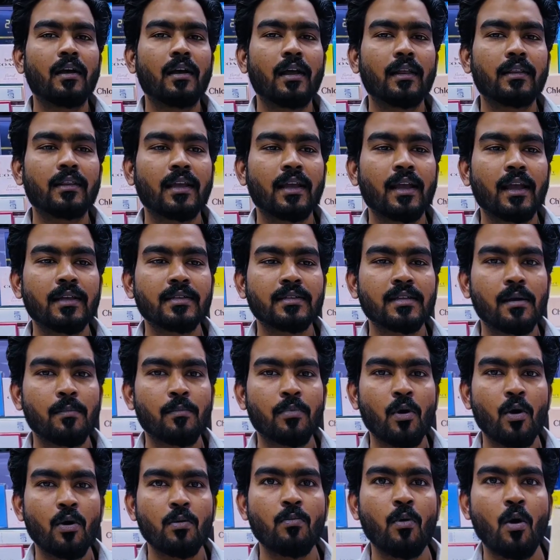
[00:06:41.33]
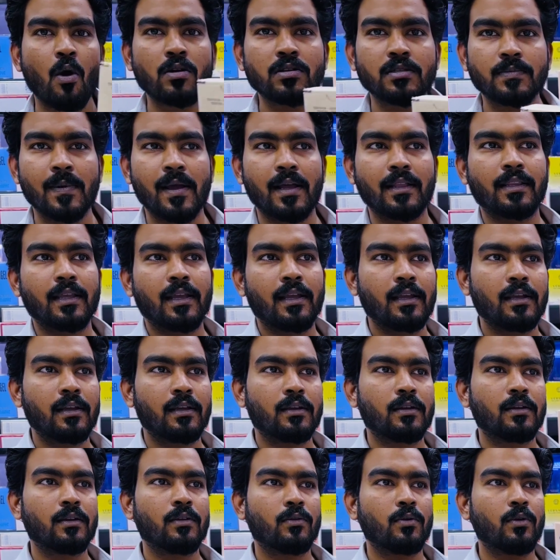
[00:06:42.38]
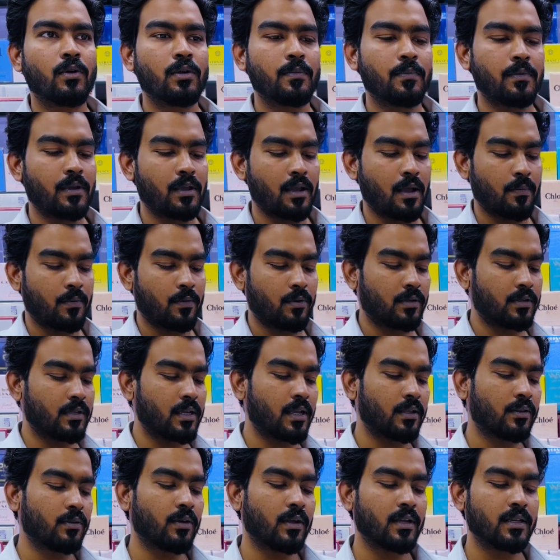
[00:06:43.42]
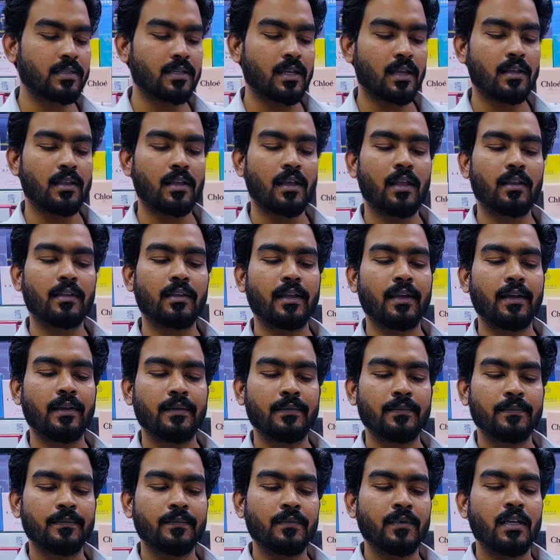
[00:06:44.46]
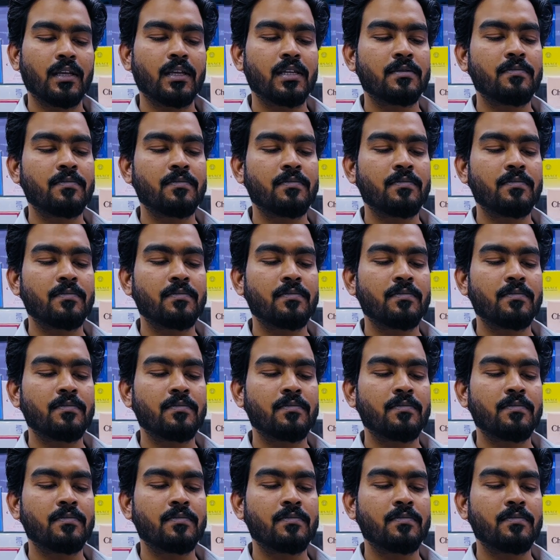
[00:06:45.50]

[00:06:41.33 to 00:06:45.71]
आता है ऐसा ब्राउन बॉक्स में आता है ओके कोई भी आपको चाहे तो ऐसा आता है okay.